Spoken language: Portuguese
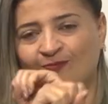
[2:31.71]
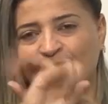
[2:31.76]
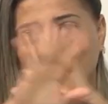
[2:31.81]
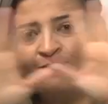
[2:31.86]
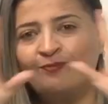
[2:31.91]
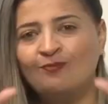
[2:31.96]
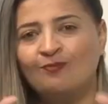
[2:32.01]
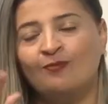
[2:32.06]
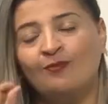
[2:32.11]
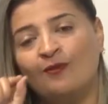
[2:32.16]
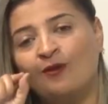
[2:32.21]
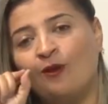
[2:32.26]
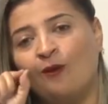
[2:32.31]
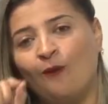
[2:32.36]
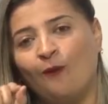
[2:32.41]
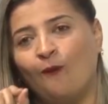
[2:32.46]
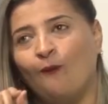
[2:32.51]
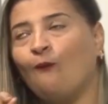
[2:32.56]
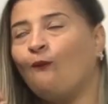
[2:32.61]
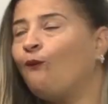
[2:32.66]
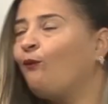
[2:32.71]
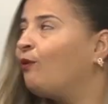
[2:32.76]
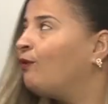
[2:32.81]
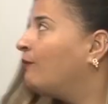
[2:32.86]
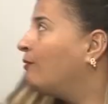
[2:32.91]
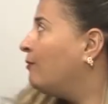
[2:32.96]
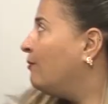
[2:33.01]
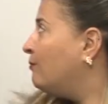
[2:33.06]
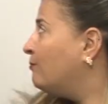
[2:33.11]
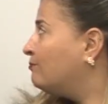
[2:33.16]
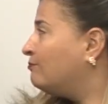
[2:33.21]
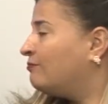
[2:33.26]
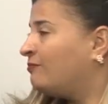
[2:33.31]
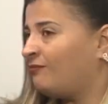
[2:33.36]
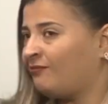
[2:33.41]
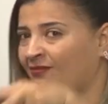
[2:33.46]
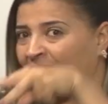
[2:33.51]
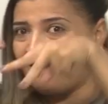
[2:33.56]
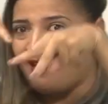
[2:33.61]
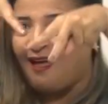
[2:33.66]
Então, para ficar claro para
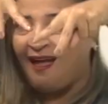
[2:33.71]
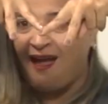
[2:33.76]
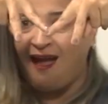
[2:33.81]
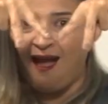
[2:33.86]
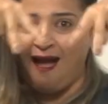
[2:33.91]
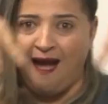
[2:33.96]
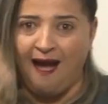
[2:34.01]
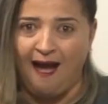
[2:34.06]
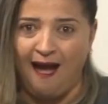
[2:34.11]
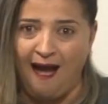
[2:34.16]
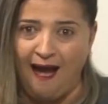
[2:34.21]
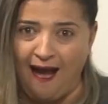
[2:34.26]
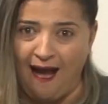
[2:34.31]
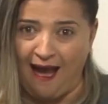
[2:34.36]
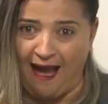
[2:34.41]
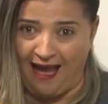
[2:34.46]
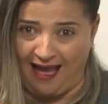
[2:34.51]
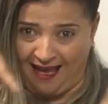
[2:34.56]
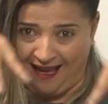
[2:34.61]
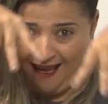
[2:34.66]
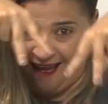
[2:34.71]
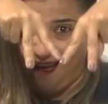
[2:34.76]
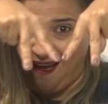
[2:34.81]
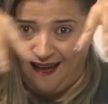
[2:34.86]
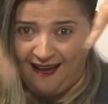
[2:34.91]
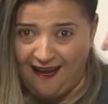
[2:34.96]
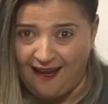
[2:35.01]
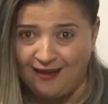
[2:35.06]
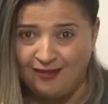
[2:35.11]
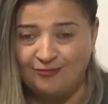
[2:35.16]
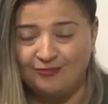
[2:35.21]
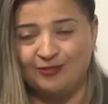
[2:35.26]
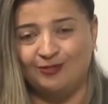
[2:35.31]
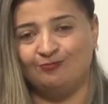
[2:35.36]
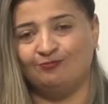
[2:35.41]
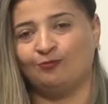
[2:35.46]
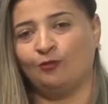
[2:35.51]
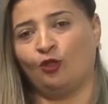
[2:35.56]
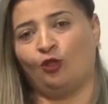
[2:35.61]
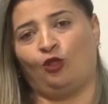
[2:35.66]
vocês, nós vamos mostrar
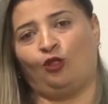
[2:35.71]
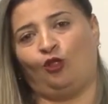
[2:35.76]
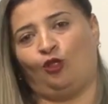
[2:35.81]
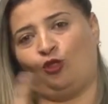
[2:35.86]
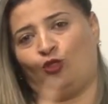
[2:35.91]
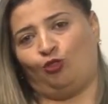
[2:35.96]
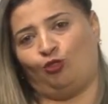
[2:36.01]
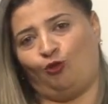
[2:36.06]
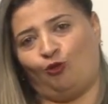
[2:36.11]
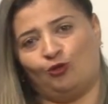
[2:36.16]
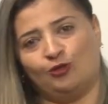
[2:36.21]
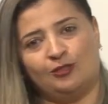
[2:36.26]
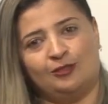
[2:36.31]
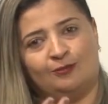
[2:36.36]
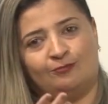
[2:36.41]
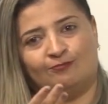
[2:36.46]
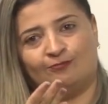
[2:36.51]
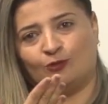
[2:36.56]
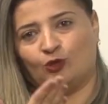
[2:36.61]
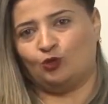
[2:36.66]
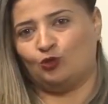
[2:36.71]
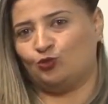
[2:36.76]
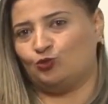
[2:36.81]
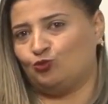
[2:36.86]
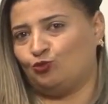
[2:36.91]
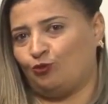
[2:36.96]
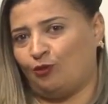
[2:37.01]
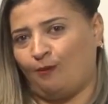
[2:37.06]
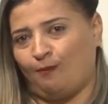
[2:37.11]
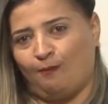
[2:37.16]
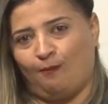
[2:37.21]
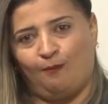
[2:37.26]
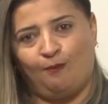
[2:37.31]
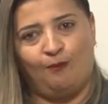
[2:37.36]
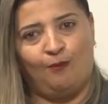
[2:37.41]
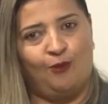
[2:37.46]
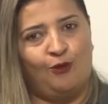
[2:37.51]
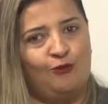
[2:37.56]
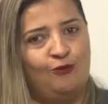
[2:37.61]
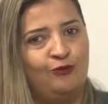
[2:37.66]
um pouco dessa árvore.
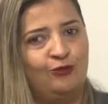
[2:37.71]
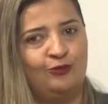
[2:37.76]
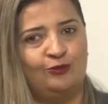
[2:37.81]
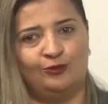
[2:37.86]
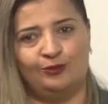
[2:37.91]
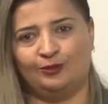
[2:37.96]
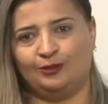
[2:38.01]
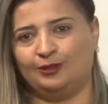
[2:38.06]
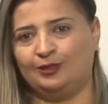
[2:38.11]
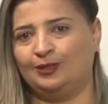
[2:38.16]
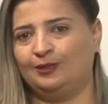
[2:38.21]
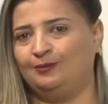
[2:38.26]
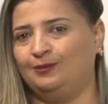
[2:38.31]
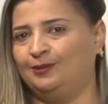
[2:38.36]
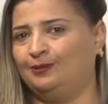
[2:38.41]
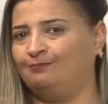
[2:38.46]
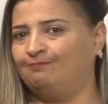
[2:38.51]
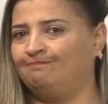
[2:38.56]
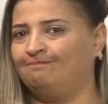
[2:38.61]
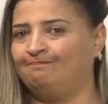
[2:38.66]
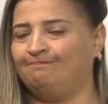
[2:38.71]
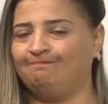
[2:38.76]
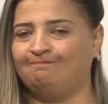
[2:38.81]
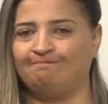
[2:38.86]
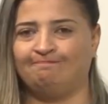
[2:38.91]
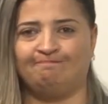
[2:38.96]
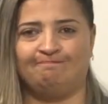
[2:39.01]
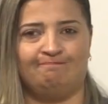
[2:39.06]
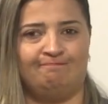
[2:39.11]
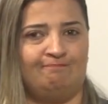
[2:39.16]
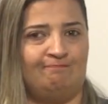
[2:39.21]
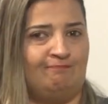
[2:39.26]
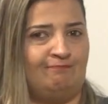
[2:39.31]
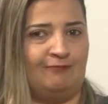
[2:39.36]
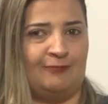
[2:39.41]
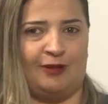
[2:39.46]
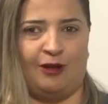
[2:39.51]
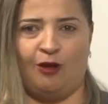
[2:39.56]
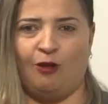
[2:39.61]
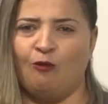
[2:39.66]
Não vamos aprofundar nessa disciplina,
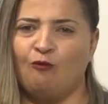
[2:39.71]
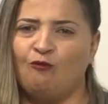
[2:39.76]
não.